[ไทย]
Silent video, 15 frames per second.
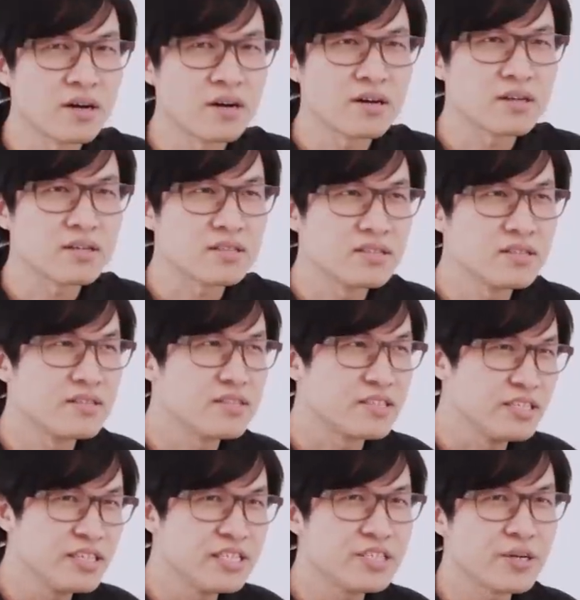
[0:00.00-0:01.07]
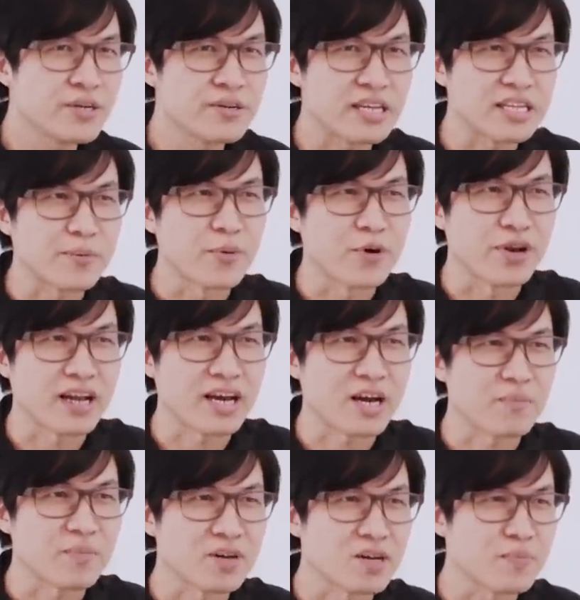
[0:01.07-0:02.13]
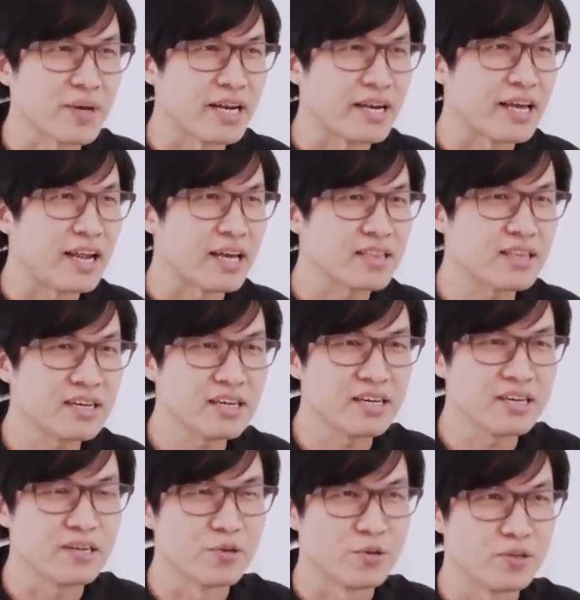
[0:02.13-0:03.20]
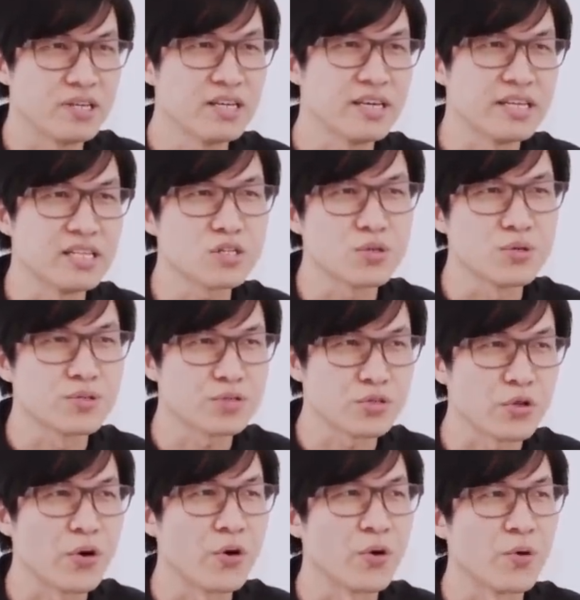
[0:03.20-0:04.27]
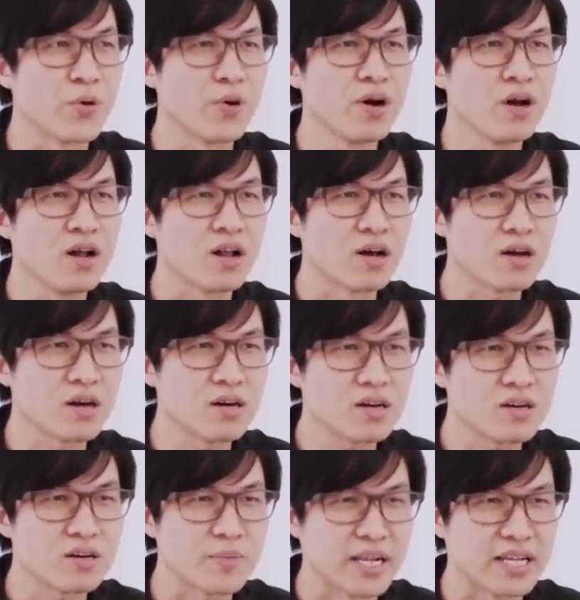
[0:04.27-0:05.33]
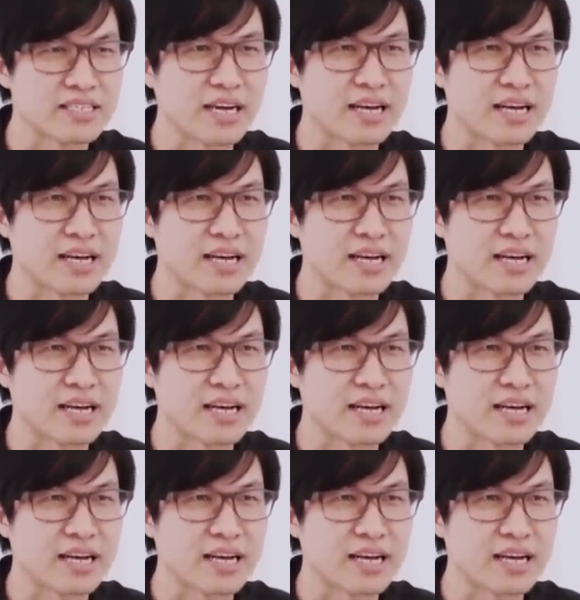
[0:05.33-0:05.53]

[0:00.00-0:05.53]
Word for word: ก็ชื่อโจณัฐพลนะครับก็เป็นไดเรคเตอร์อยู่ที่ Into Studio แล้วก็เป็นอา